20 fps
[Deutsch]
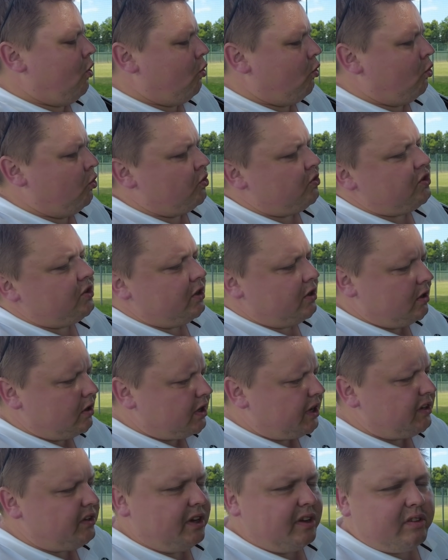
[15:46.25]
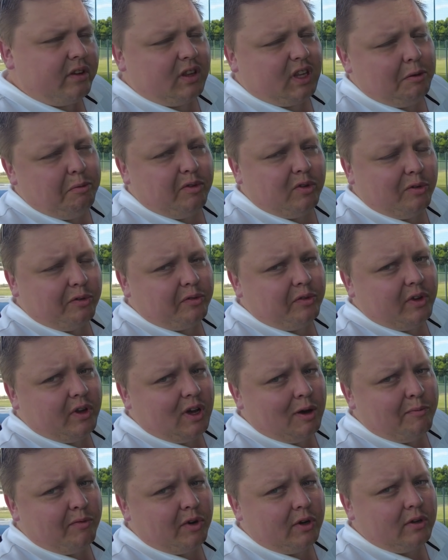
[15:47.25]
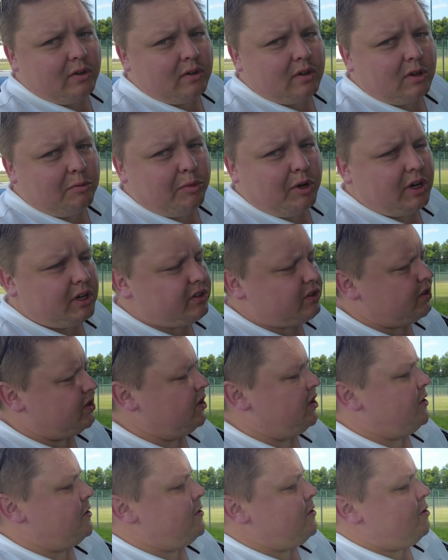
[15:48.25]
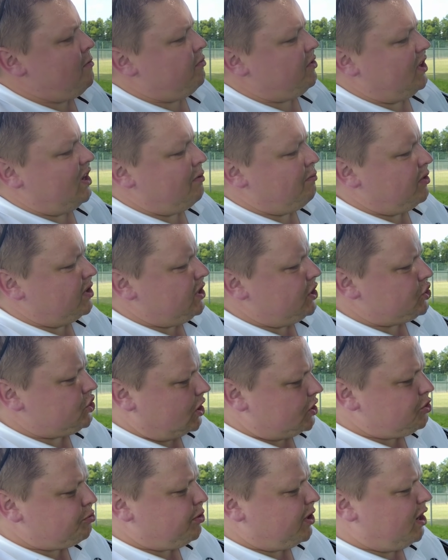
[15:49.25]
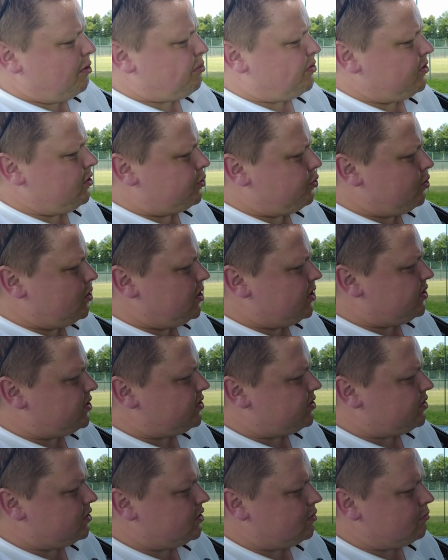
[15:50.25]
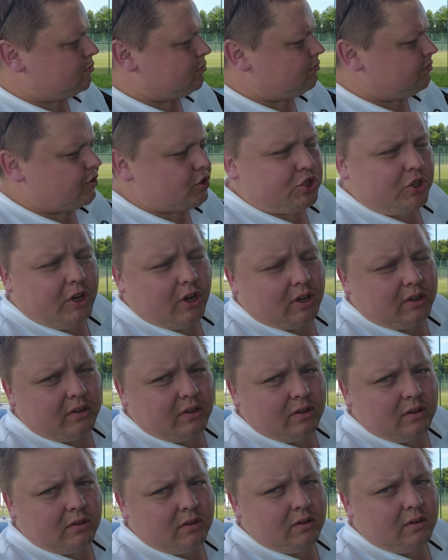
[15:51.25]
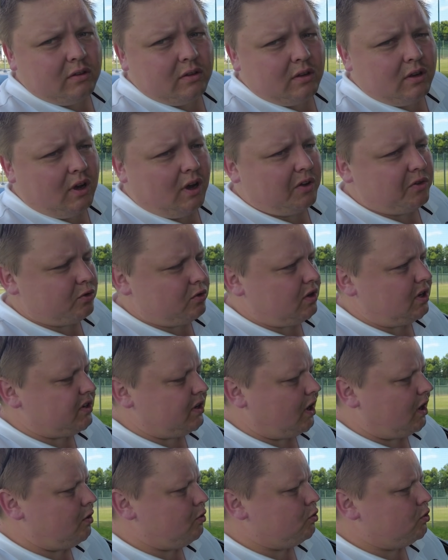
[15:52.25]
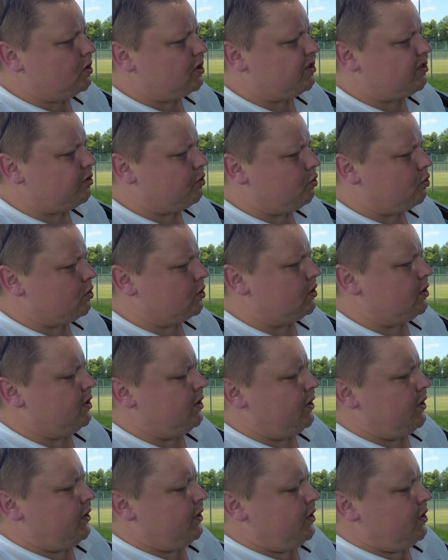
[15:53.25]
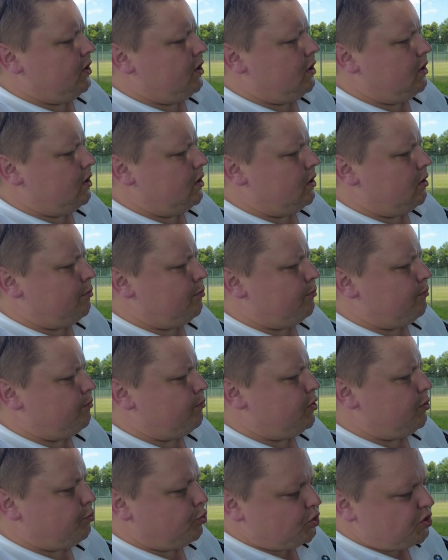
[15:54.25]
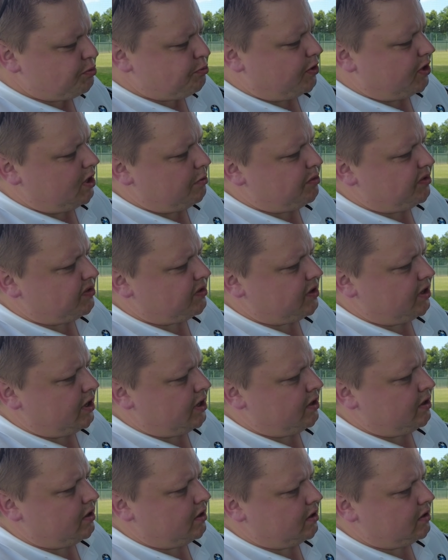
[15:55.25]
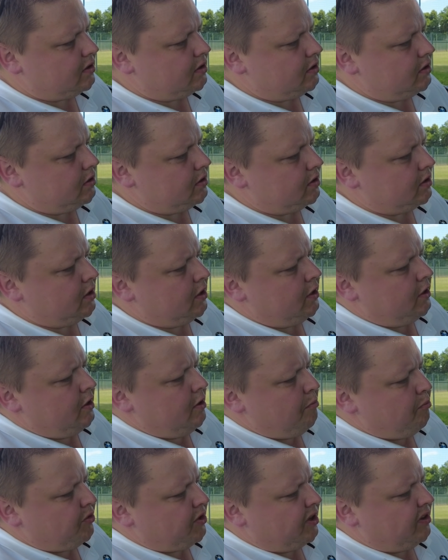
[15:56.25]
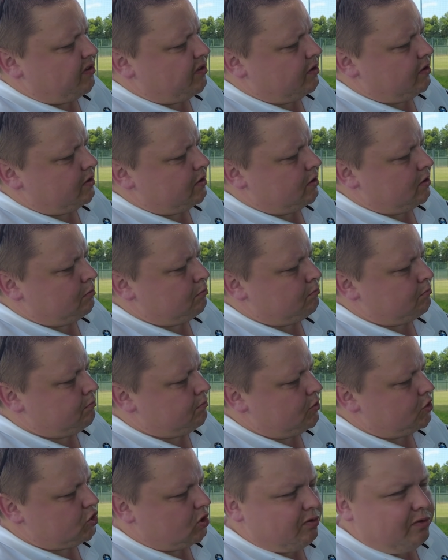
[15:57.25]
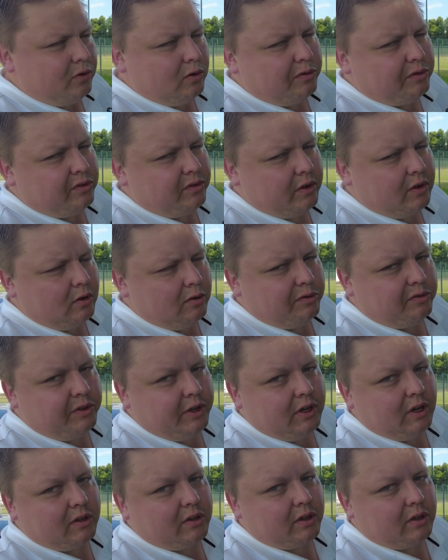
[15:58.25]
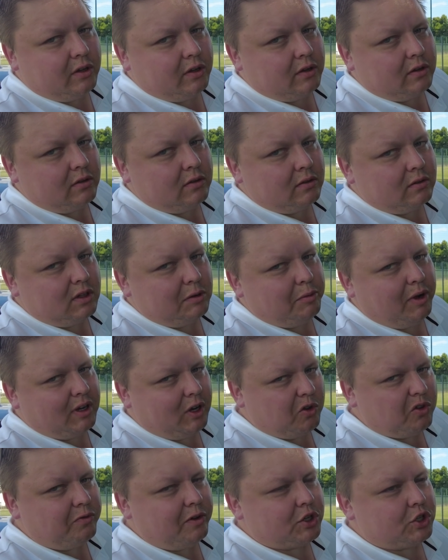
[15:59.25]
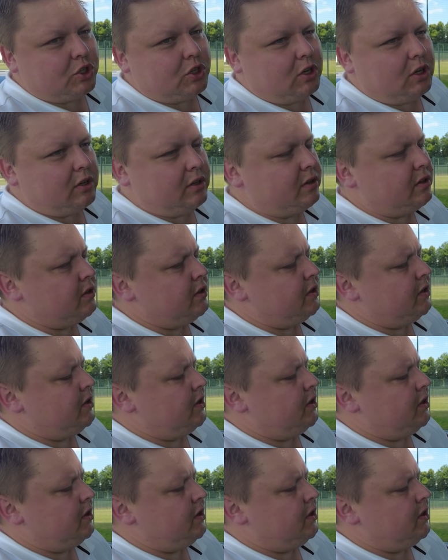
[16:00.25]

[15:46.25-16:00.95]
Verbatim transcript: Und äh, GTS-Getriebesoftware haben wir mhm. gemacht. Mhm, Dann haben wir die Charge Pipes natürlich ähm, verstärkt, mhm. also halt Alu gezogen. Ähm, die Boostpipe ist geändert, die dann sind ähm, Stoffluftfilter äh, drin, wo mhm. man auswaschen kann.